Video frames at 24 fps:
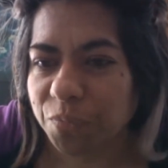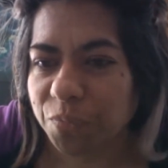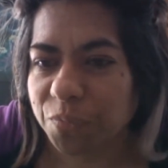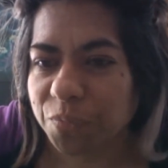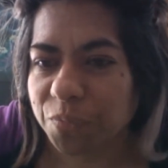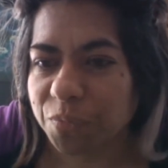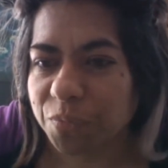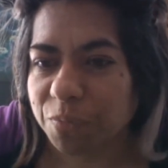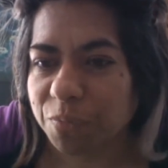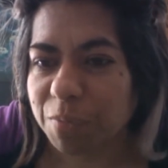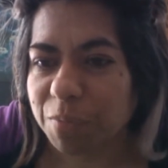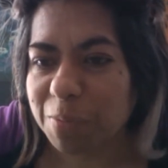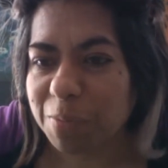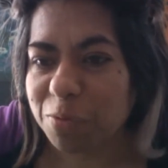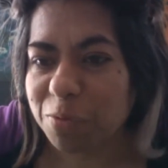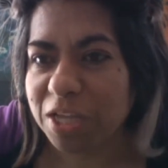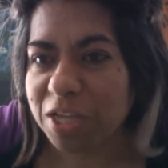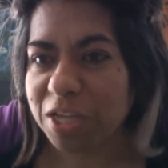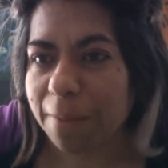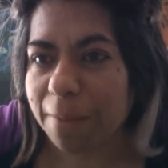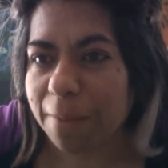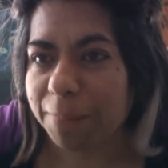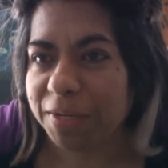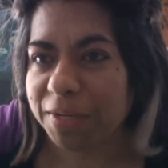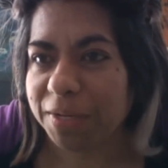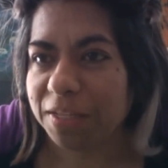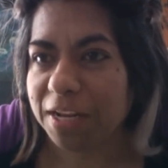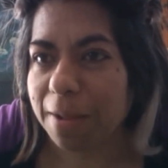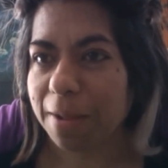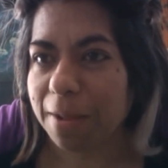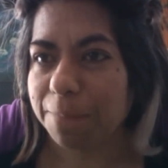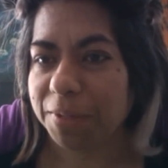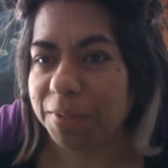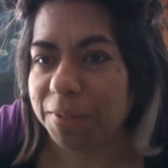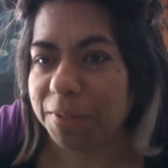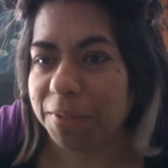Vamos a aprender a
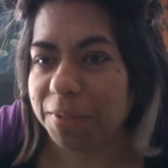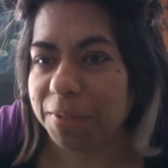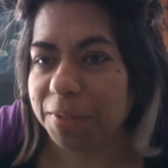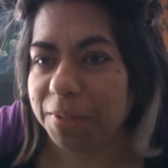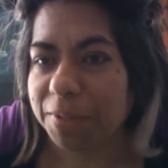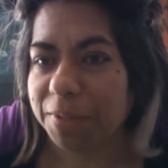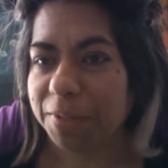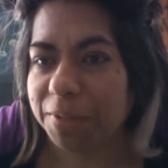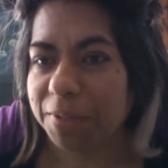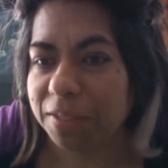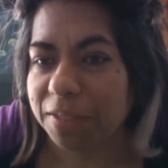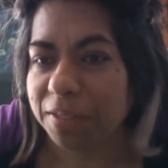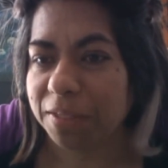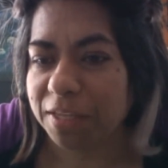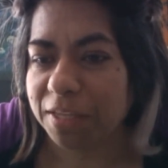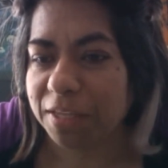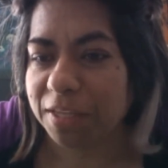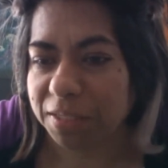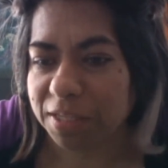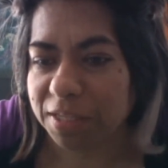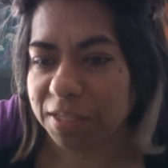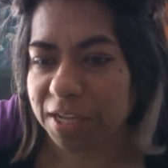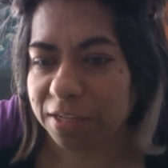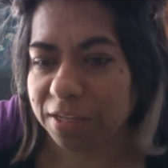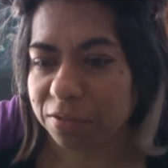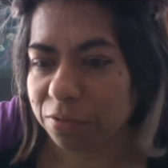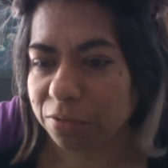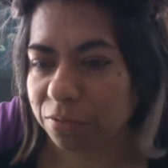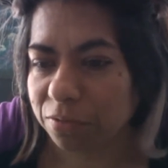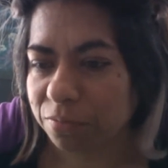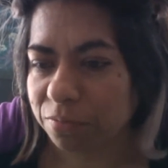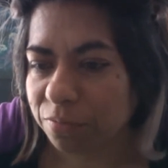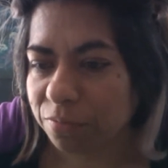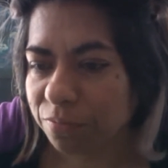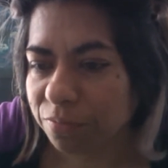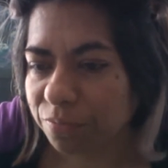pintar pintando,
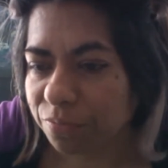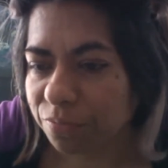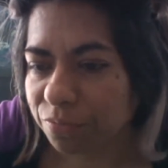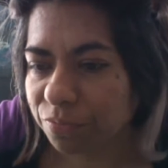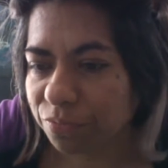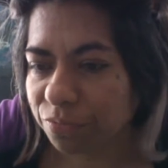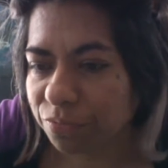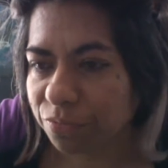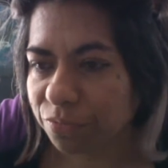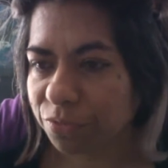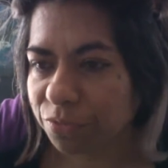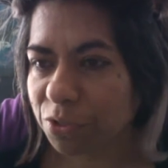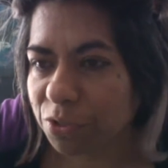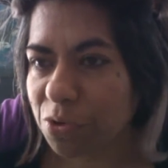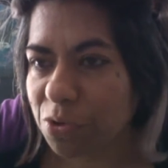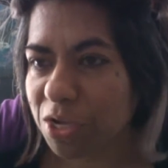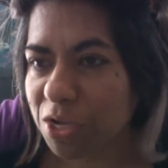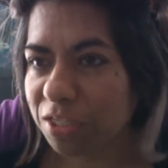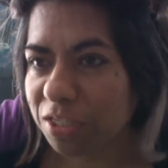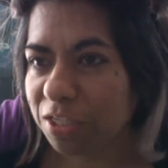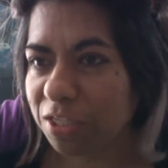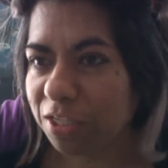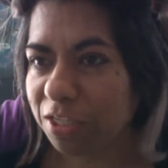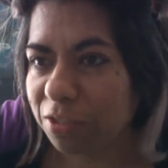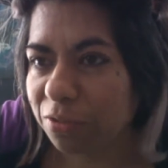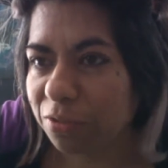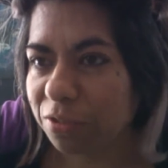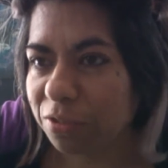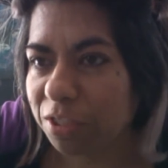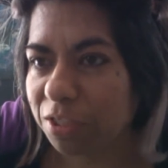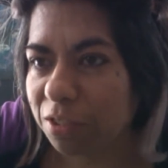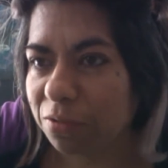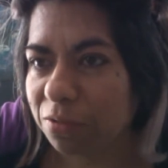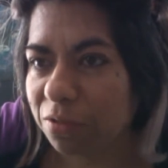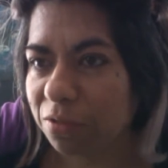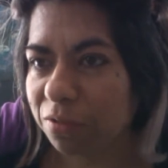no haciendo
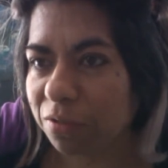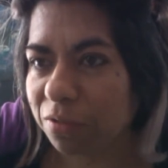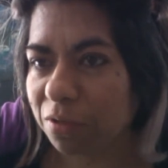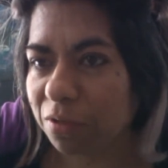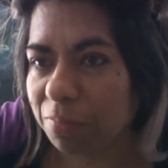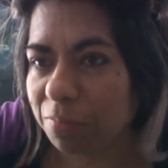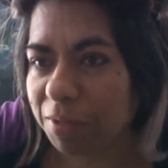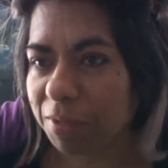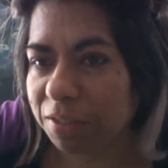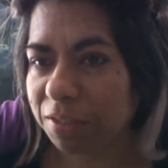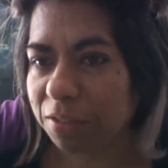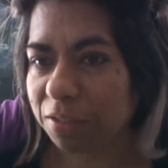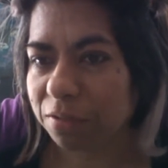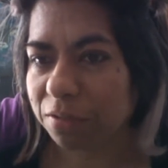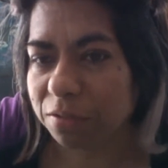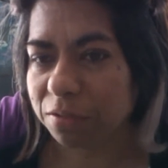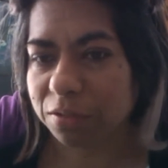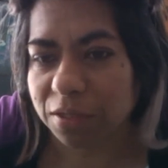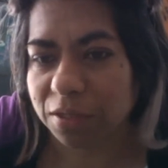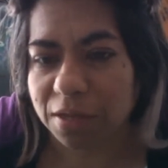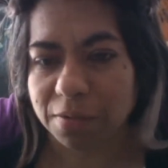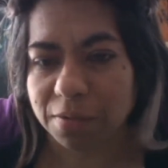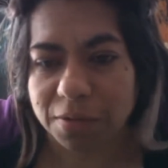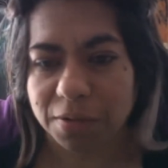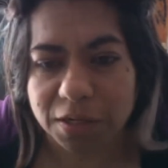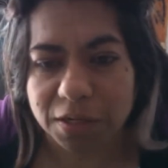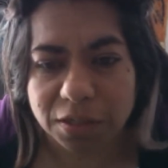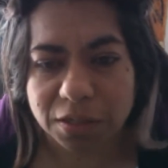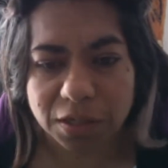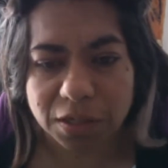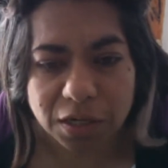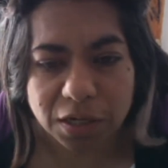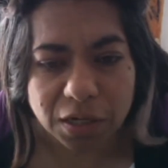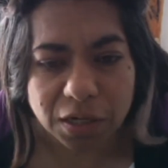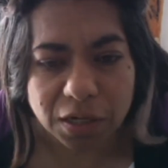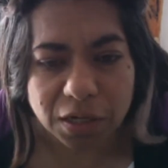círculos cromáticos. A ver,
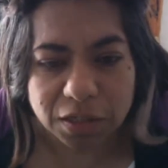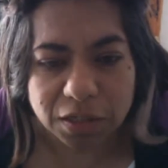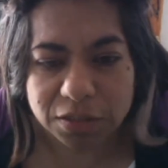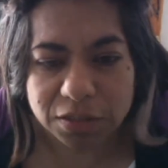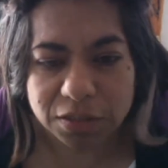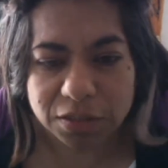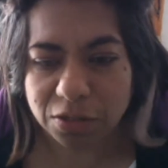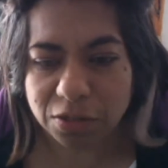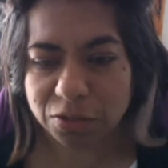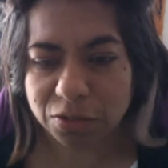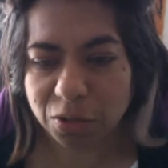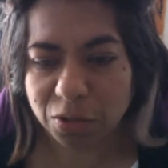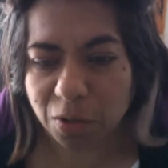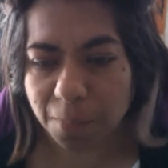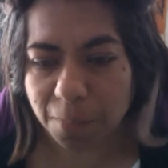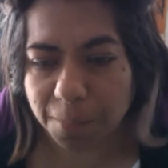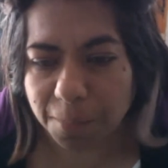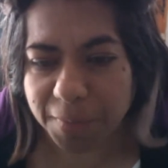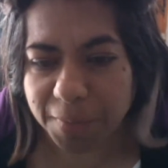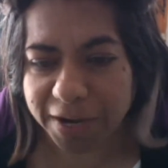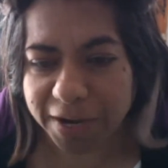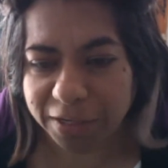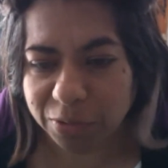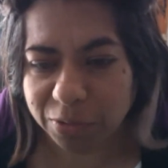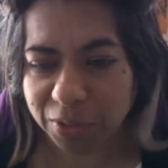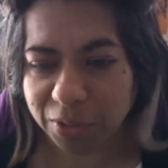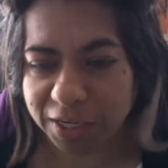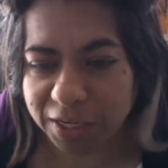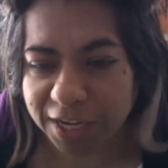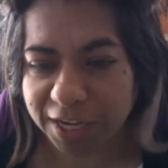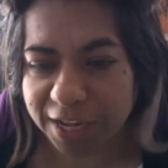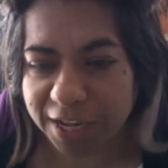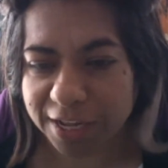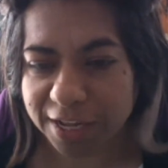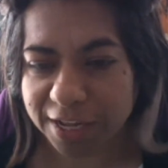se los comparto acá.